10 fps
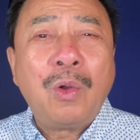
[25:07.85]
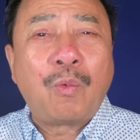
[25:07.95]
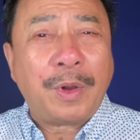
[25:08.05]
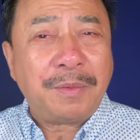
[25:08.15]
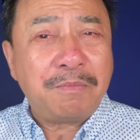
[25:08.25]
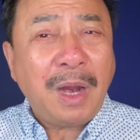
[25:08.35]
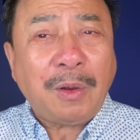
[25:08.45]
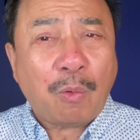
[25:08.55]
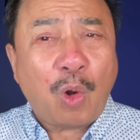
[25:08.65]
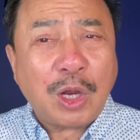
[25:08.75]
Quỳnh bắt
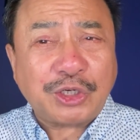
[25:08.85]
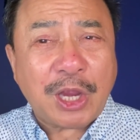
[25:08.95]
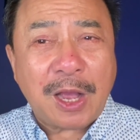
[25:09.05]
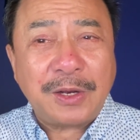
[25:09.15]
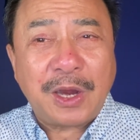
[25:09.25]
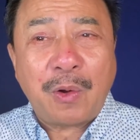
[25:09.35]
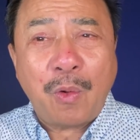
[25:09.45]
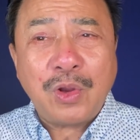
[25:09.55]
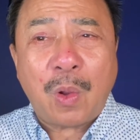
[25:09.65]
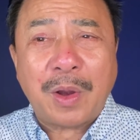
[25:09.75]
đầu lo sợ nên
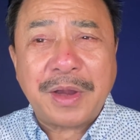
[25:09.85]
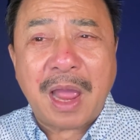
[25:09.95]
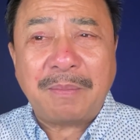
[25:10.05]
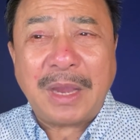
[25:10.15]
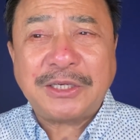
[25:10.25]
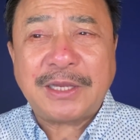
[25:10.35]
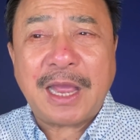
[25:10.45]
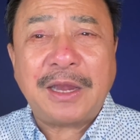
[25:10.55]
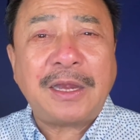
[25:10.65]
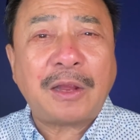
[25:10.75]
hối con đề máy
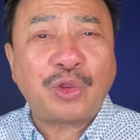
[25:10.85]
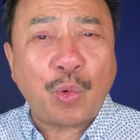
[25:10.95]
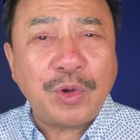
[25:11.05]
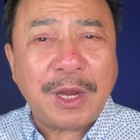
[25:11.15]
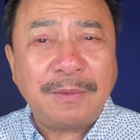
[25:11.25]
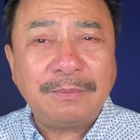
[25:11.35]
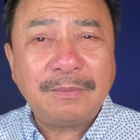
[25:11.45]
xe để tranh thủ đi.